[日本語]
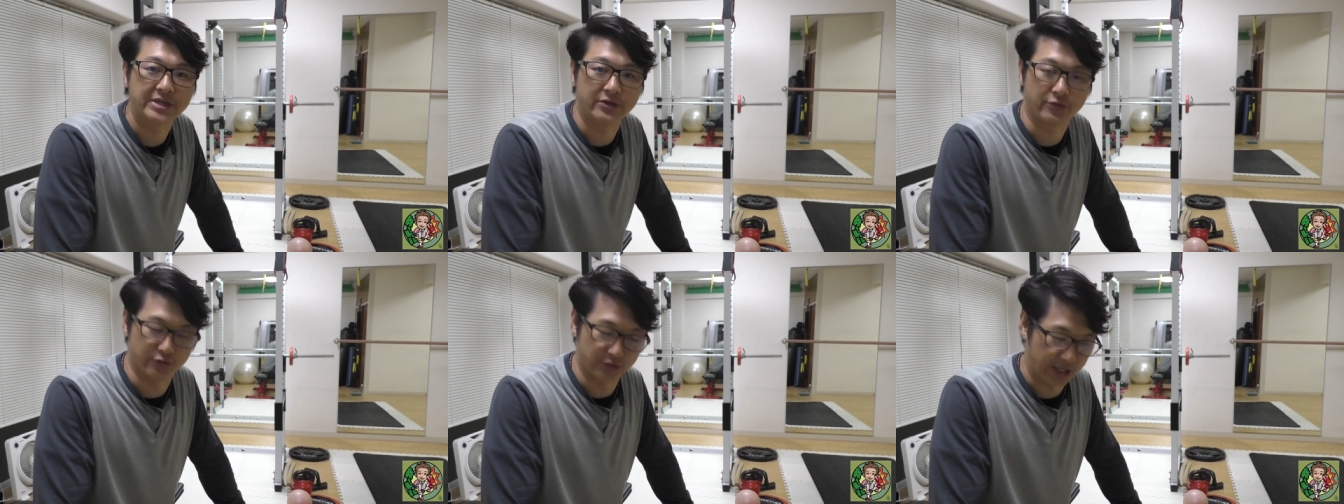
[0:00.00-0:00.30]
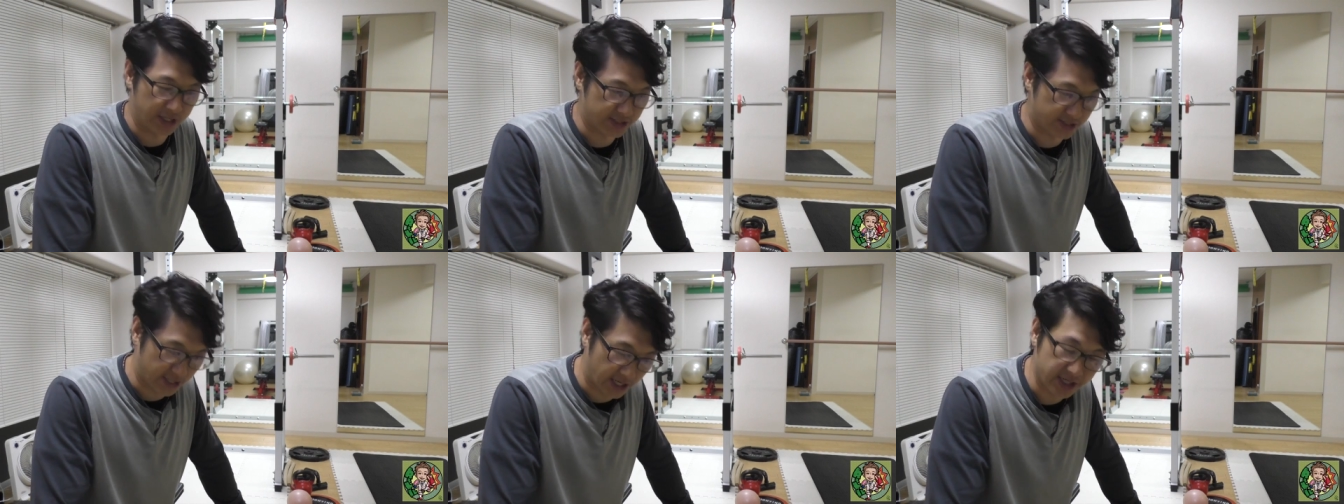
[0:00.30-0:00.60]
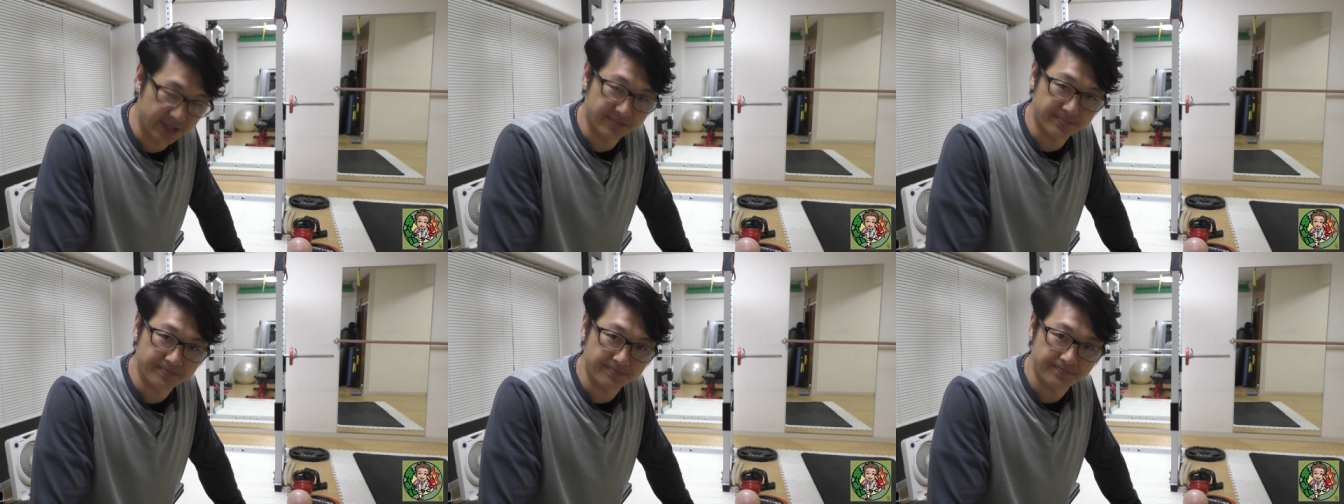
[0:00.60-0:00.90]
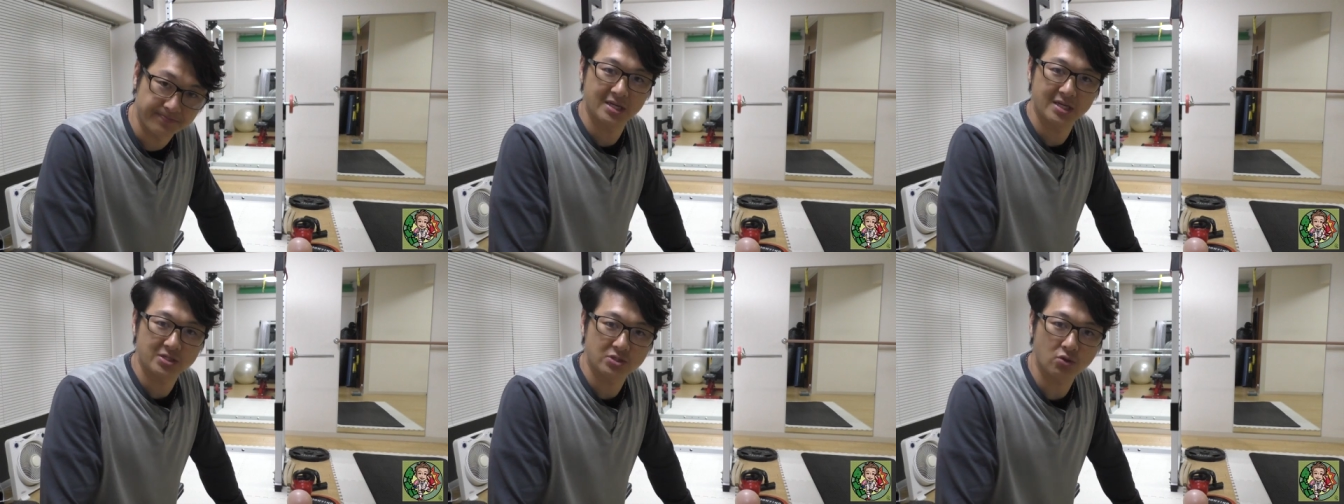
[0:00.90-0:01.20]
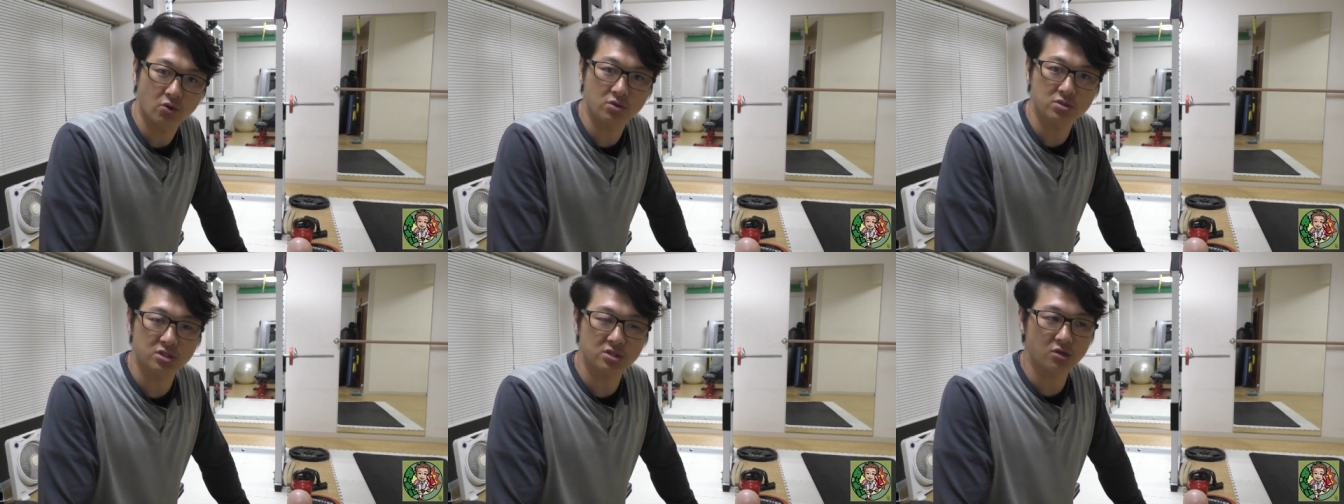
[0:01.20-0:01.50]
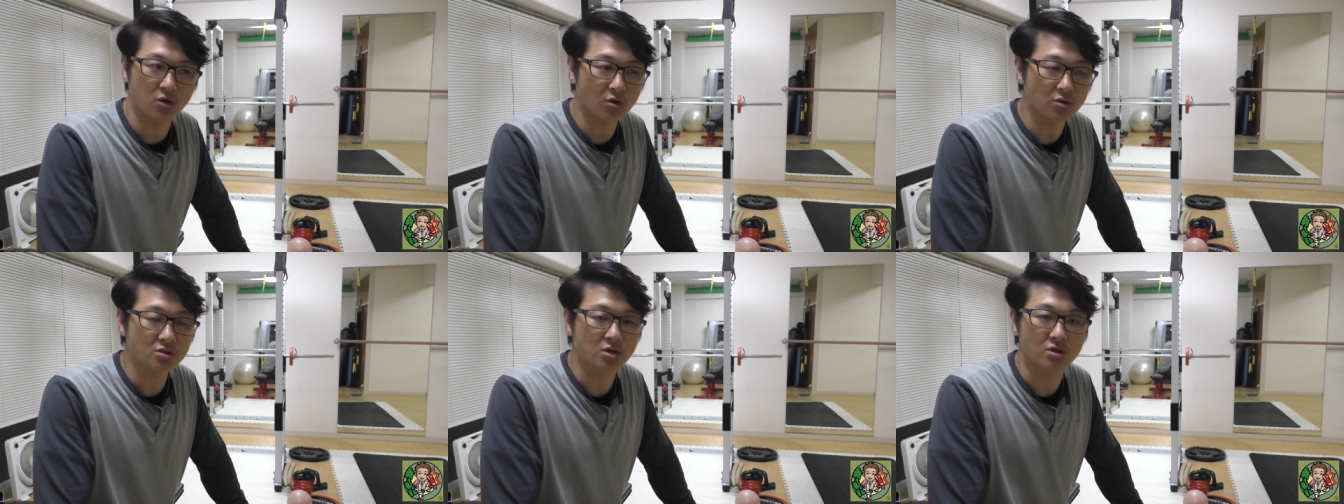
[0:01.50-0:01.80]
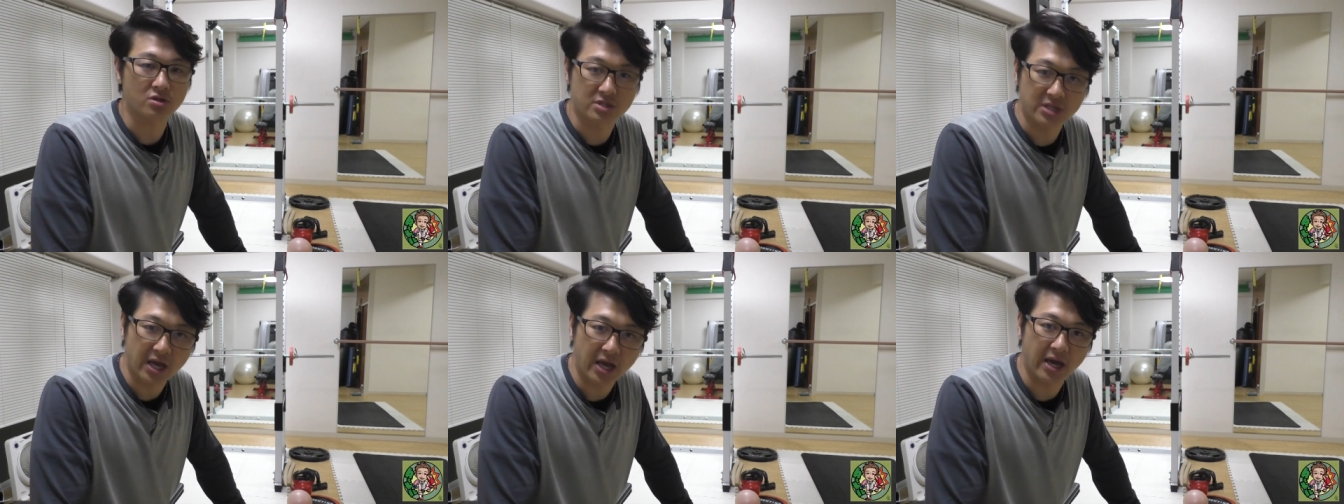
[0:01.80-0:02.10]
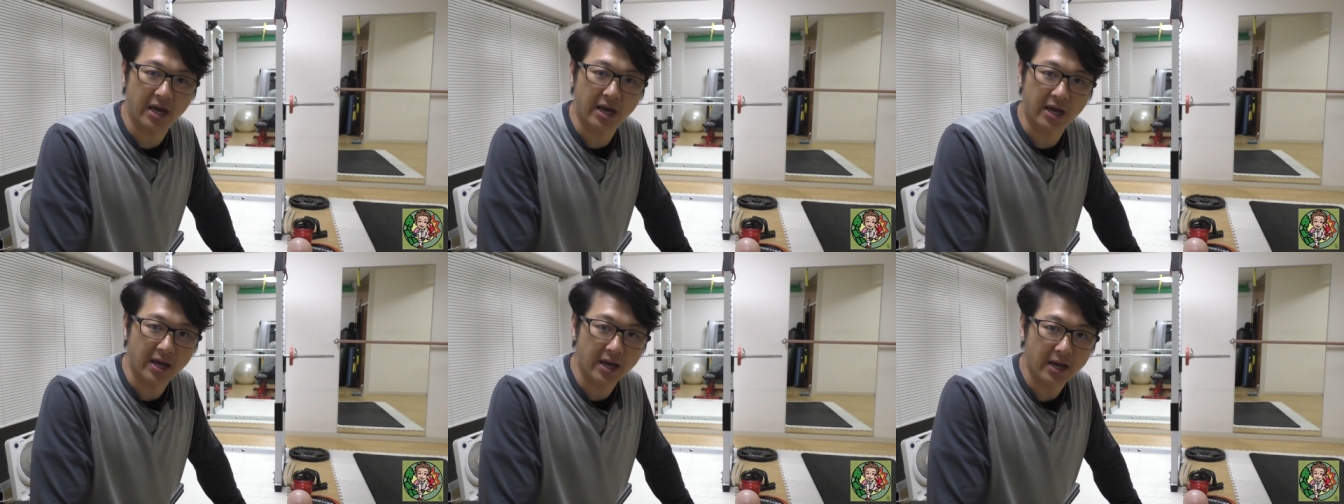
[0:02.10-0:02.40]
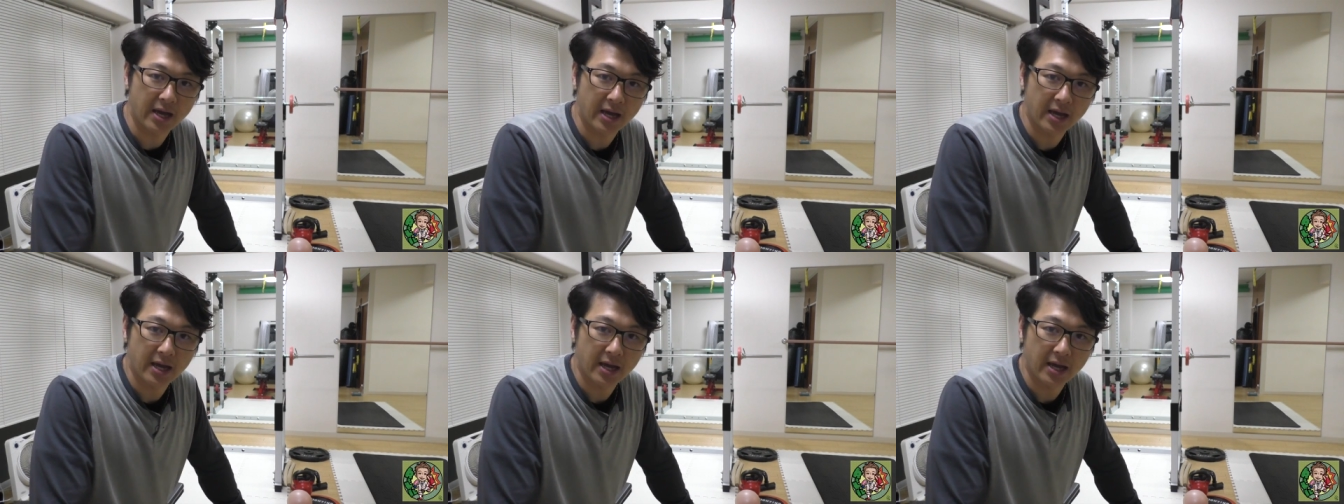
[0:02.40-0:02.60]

てください。そうすることで、